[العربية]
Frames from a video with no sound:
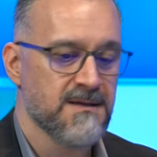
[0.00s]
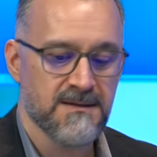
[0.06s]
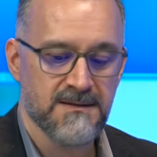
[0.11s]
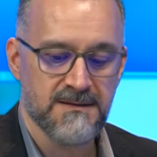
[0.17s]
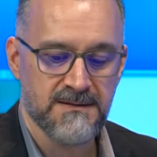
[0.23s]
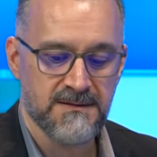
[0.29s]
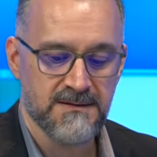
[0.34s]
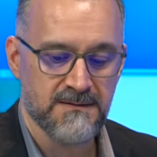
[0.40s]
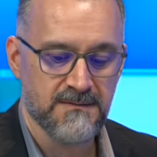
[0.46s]

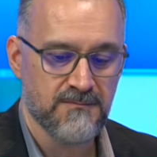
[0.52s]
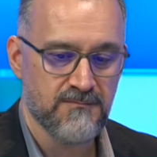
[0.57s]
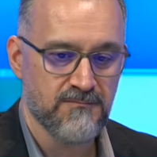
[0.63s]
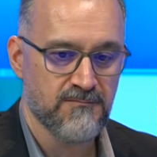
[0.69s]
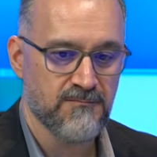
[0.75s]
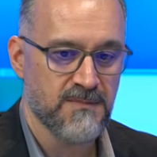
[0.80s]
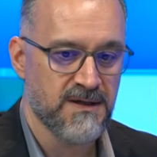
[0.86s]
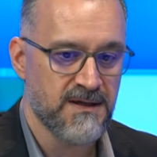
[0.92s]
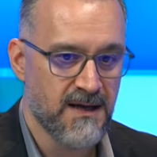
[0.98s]
آه،
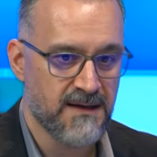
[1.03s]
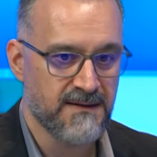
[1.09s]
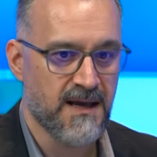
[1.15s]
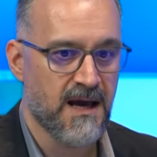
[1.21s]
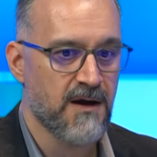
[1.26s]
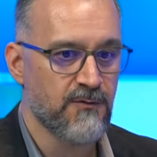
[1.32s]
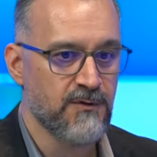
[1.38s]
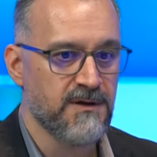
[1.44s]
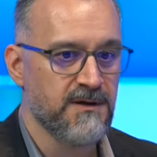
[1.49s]
هنا
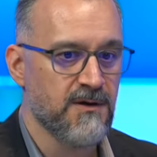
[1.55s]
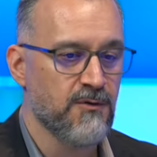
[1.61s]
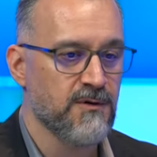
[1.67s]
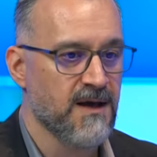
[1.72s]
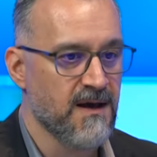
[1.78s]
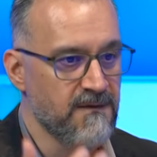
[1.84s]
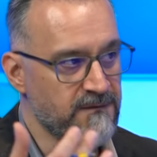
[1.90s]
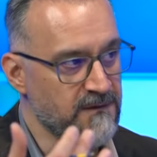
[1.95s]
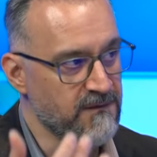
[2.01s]
نحاول انه
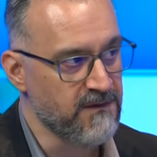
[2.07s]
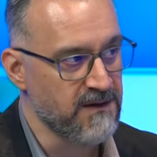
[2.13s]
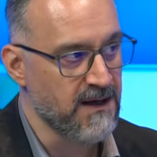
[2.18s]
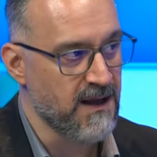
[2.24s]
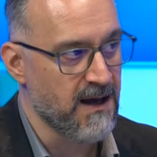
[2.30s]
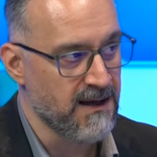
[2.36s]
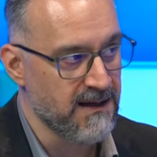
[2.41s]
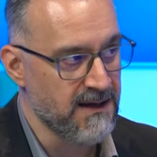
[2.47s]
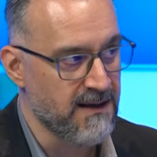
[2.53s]
نخفف
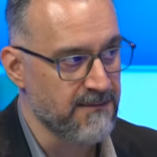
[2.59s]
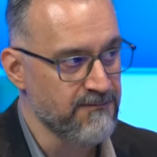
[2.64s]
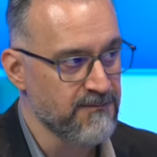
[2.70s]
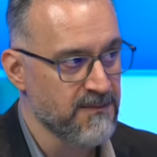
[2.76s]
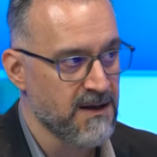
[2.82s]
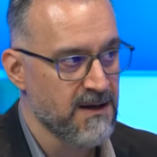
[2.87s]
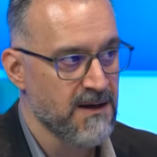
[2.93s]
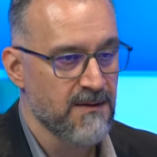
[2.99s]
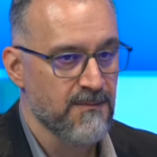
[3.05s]
الالام
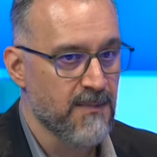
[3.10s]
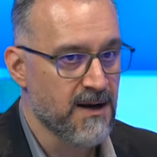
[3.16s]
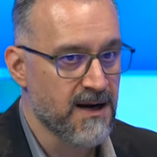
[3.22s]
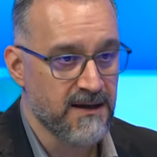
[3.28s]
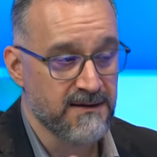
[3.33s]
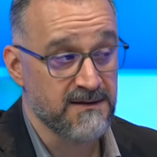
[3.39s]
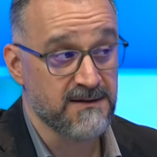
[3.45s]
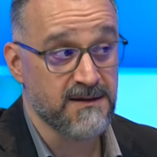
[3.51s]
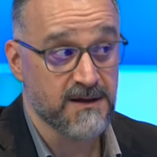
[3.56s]
ما
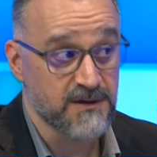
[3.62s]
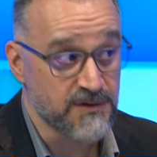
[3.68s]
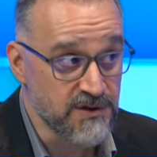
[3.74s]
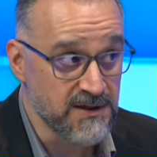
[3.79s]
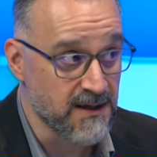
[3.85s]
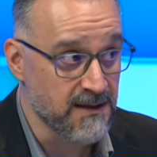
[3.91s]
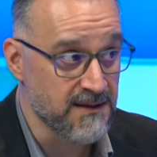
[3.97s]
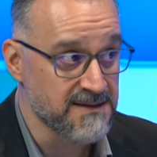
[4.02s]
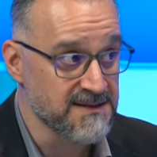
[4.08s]
راح تقدر
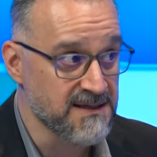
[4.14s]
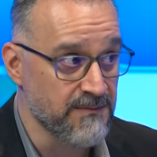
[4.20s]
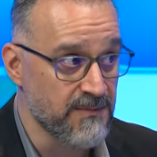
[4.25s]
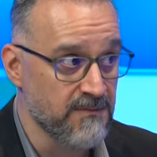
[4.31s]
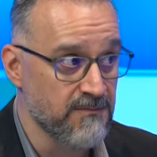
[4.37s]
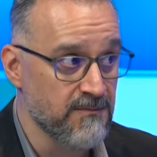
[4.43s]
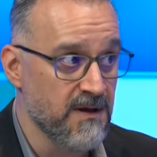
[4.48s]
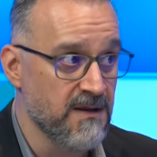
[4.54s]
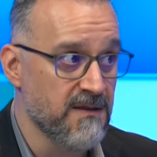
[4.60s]
تشيله
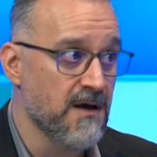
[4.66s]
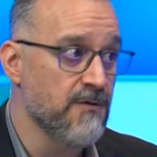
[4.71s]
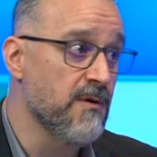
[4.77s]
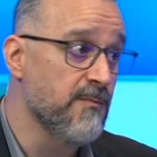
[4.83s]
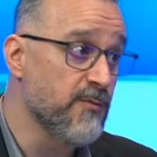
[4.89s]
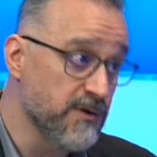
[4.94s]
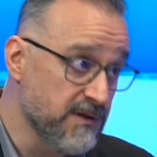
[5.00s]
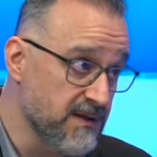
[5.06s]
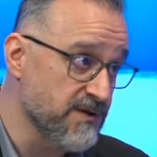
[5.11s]
للسبب اذا
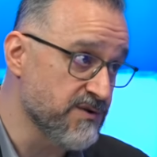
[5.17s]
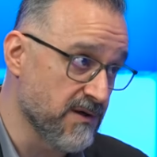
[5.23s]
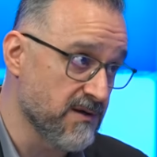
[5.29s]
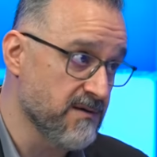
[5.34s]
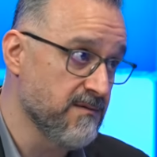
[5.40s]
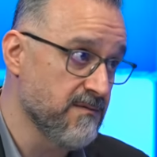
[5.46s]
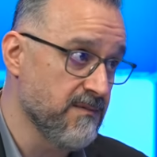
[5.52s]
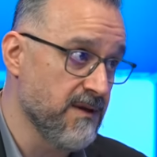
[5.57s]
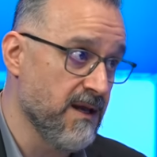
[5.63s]
هو طبعاً. منتشر
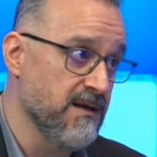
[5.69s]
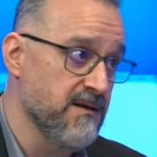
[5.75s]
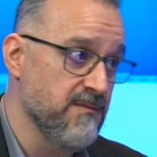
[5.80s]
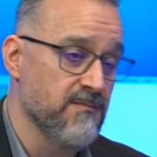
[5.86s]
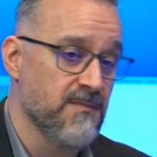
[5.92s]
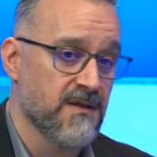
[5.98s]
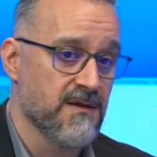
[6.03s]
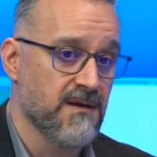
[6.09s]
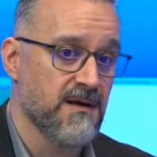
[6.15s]
يعني
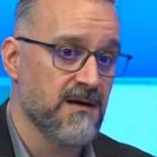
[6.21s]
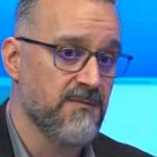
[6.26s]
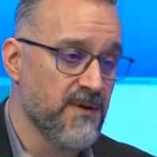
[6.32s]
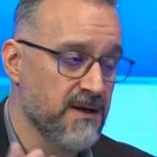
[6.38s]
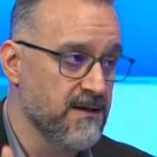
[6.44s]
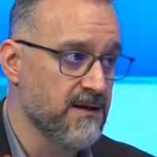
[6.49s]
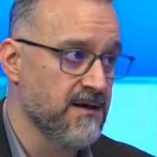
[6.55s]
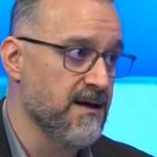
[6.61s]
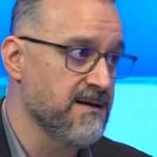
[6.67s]
آه. مثلا
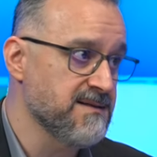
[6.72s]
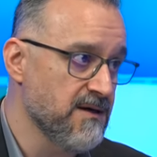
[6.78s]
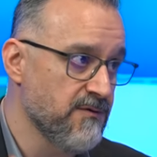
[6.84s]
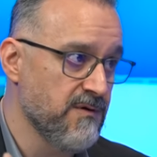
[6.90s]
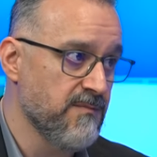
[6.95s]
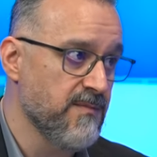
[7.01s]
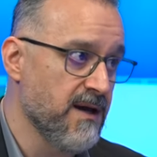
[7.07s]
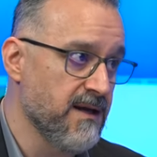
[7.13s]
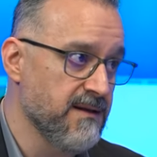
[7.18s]
البنكرياس
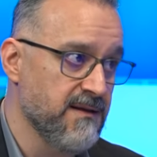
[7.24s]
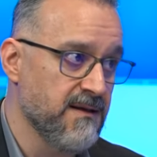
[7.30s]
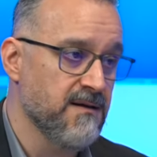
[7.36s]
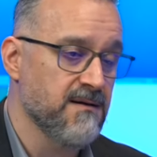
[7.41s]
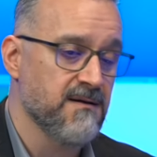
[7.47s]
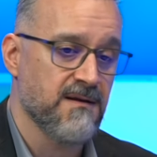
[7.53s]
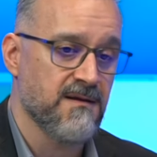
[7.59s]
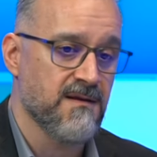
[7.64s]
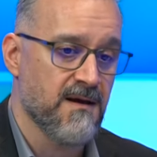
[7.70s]
او
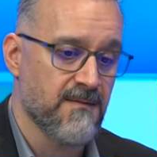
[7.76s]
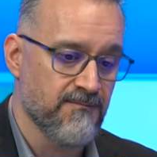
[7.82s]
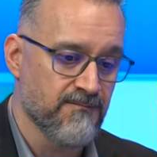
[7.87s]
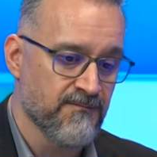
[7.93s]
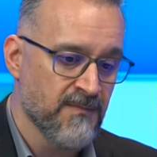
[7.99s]
المعده اذا